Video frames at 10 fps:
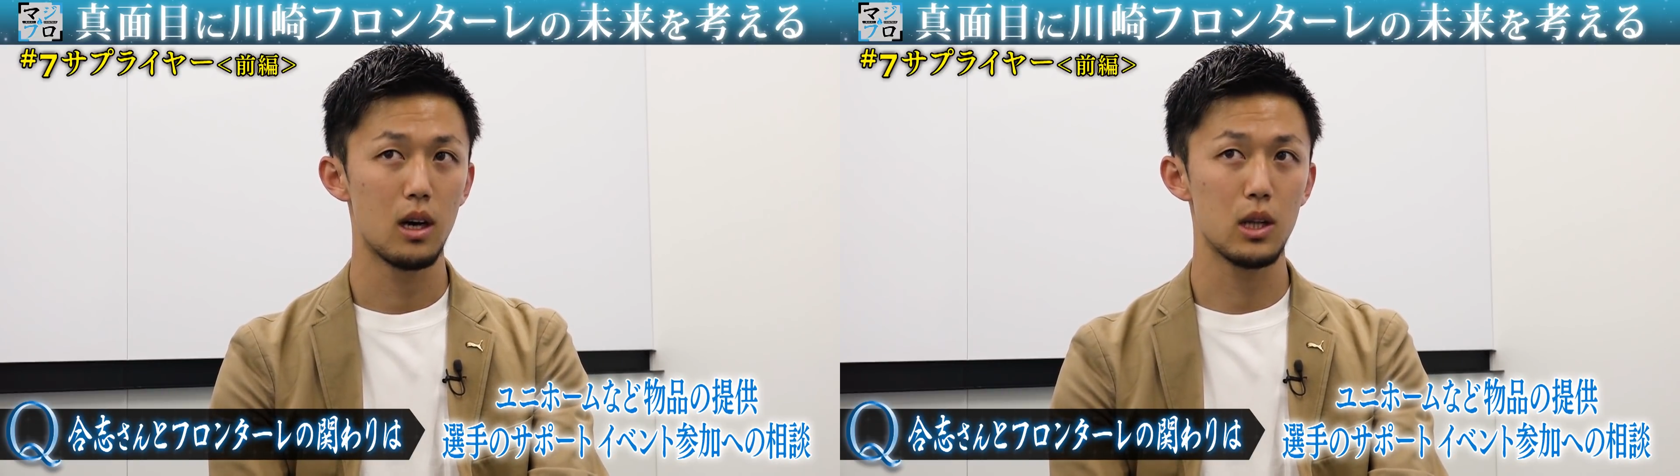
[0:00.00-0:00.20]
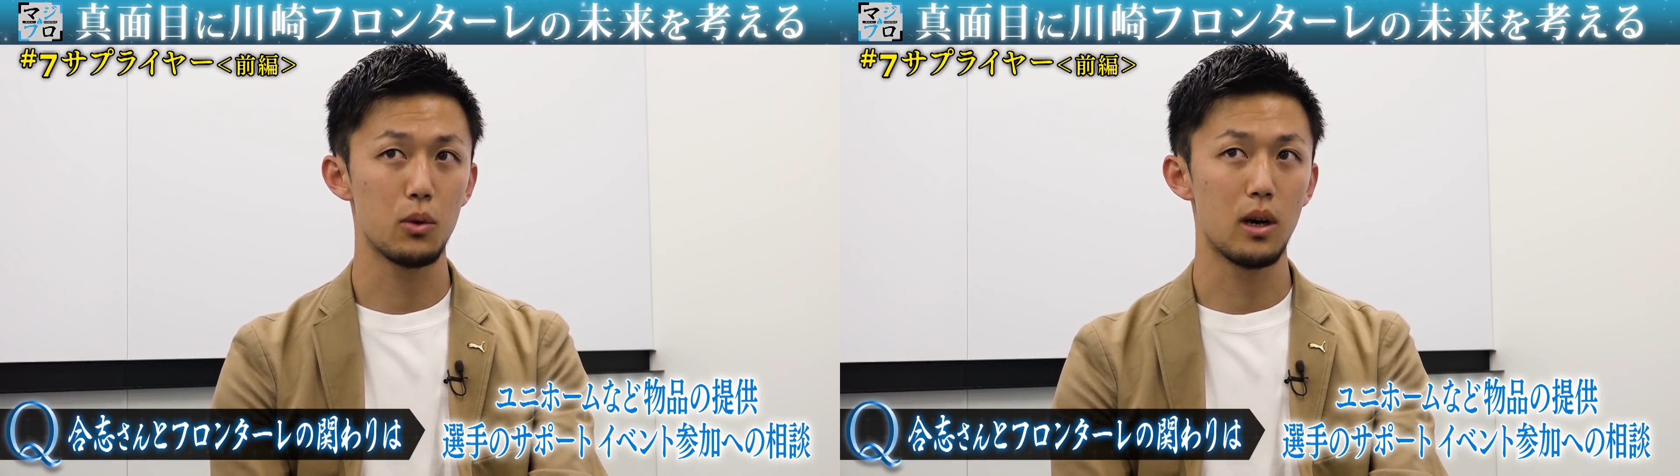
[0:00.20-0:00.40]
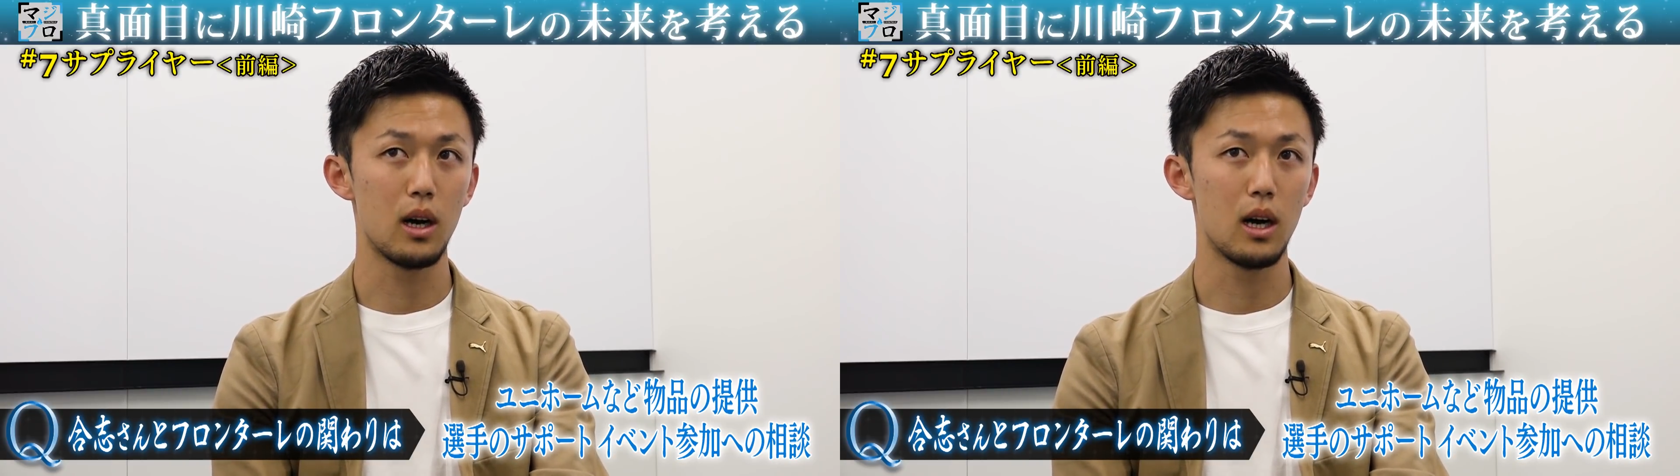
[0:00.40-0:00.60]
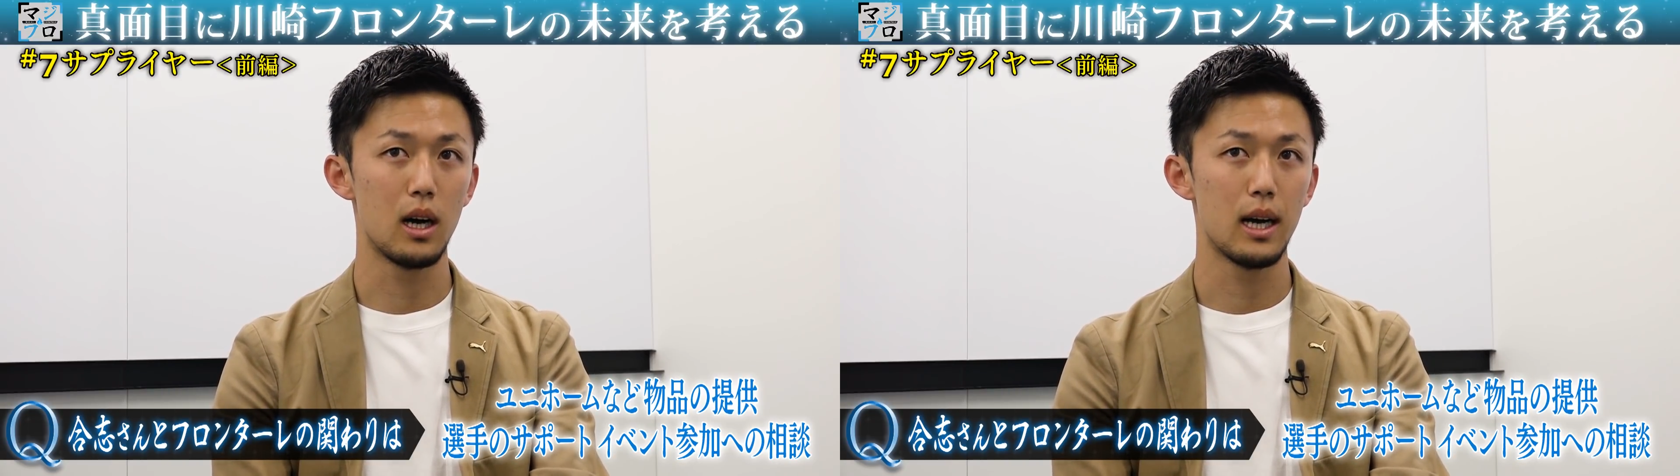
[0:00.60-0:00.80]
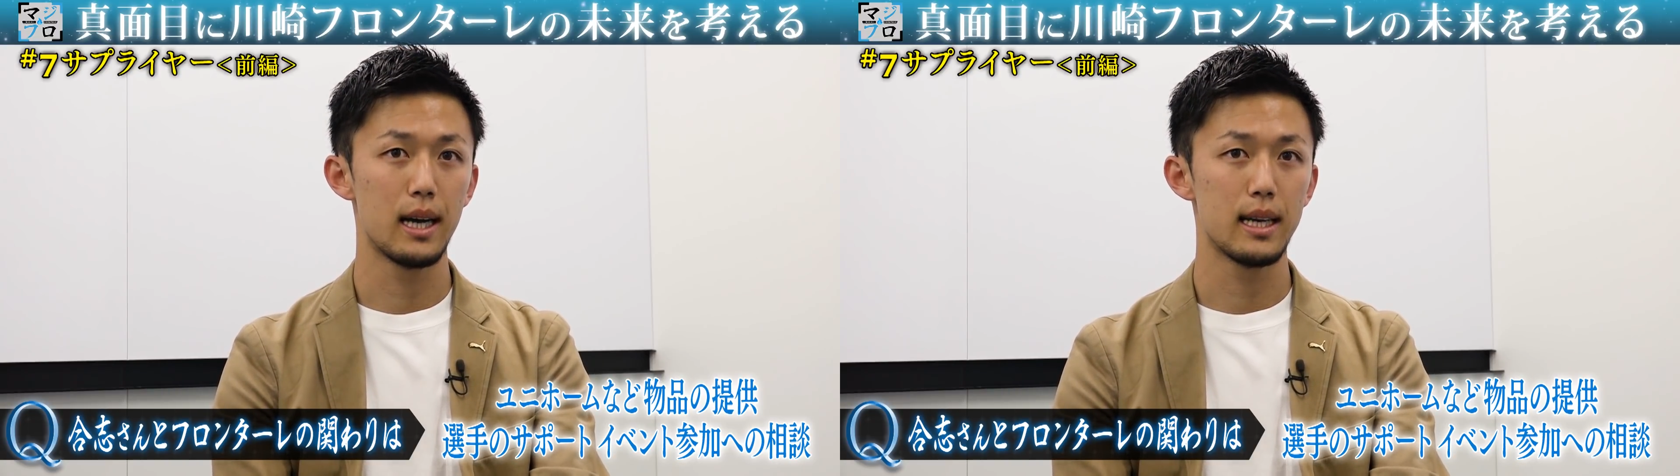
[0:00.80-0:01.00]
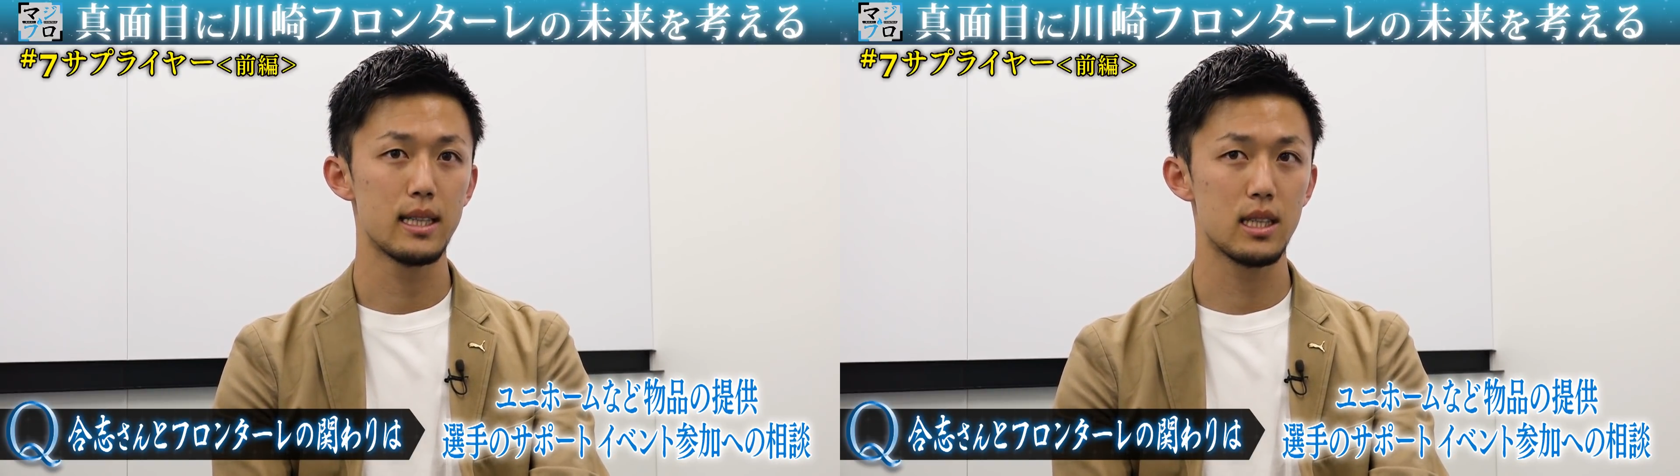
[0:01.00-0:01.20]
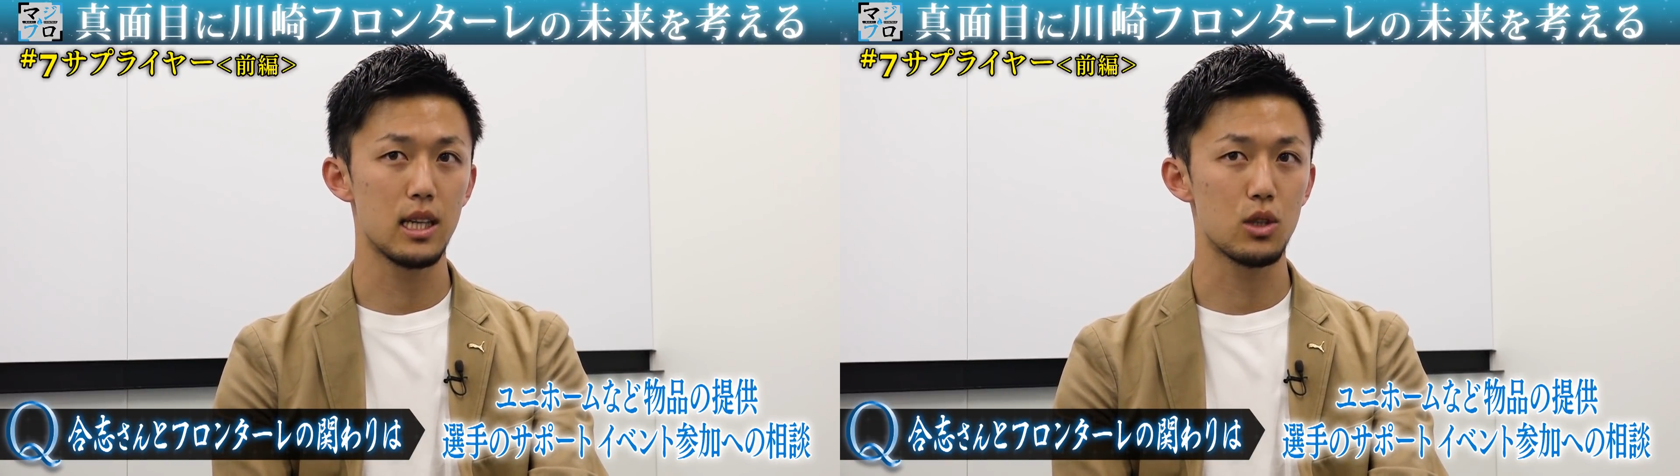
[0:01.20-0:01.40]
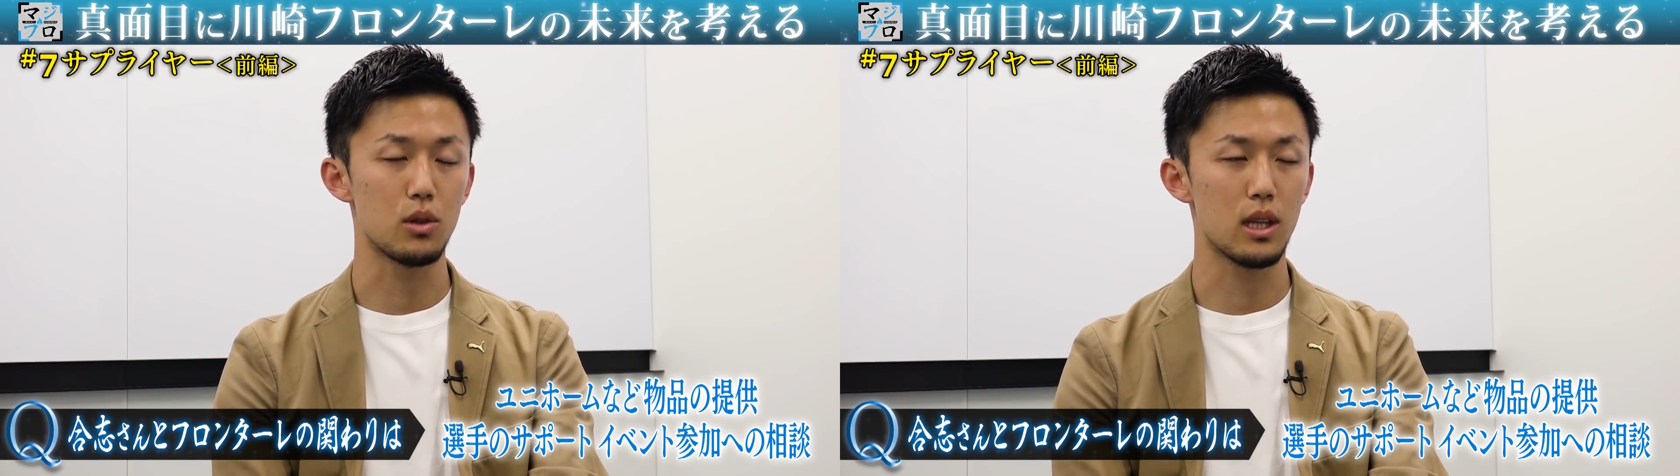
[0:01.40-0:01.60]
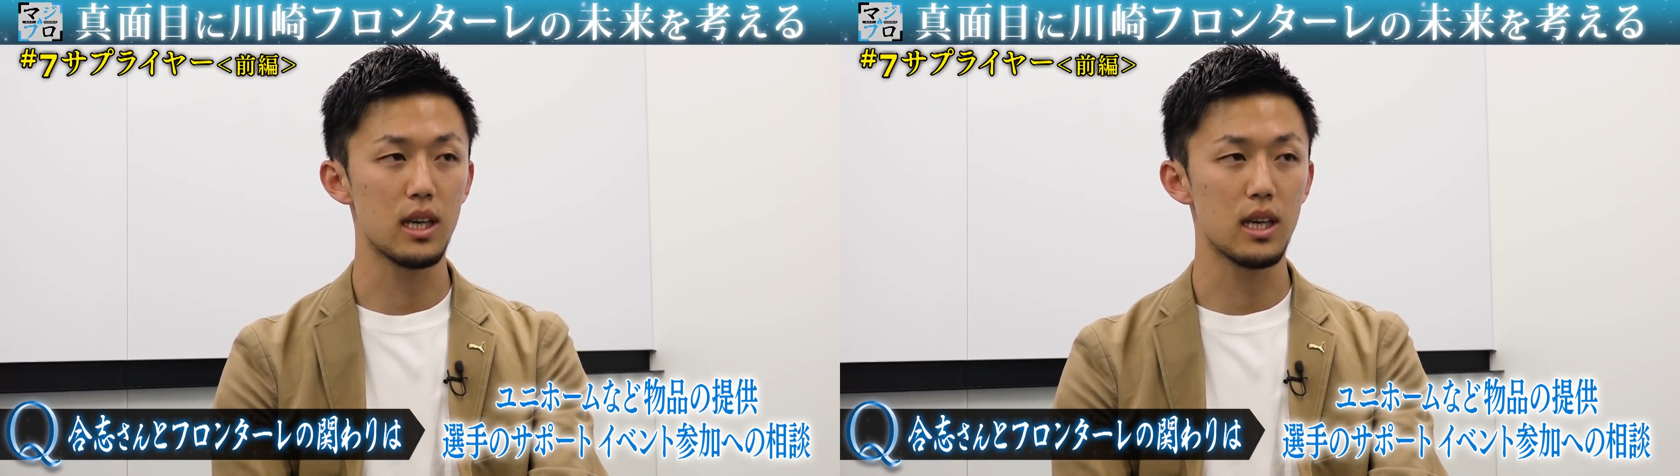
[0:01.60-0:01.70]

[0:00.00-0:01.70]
あとは選手に